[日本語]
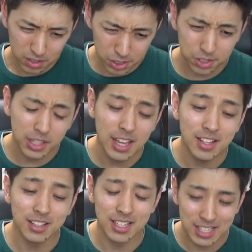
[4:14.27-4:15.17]
受
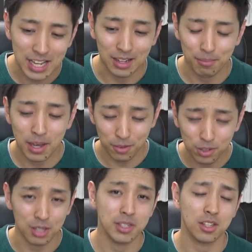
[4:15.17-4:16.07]
験ってさ、よ
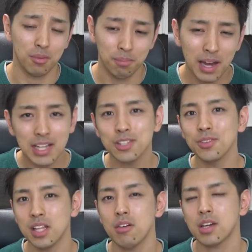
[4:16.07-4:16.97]
く言いますけど、
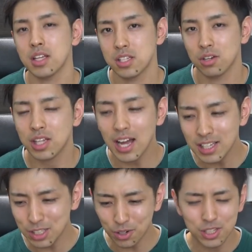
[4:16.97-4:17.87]
マラソンなわけですよ。短
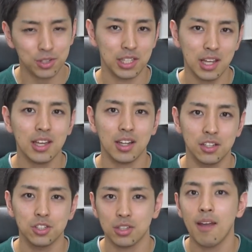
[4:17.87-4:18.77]
距離走じゃないか
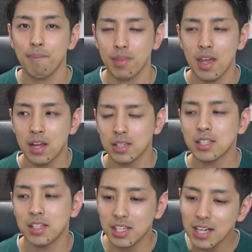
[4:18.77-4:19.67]
ら、受験って。
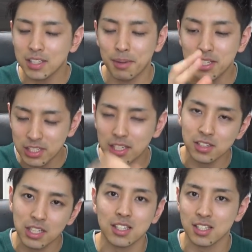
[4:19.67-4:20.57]
だって2月、1
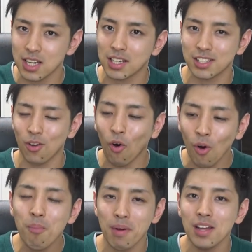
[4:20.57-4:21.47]
月、2月、3月の
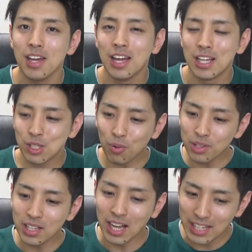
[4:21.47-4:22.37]
本番、そ
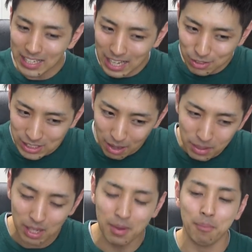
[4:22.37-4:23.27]
こで戦うた
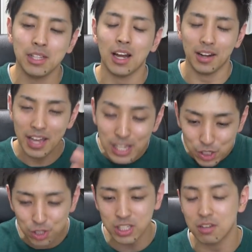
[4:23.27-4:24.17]
めに、みんなが練
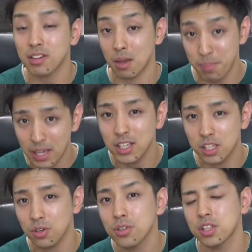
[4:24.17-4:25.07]
習してるわけ。勉
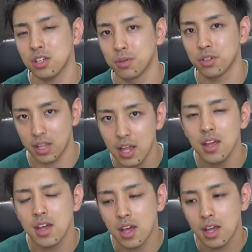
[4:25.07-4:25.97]
強っていうものでね。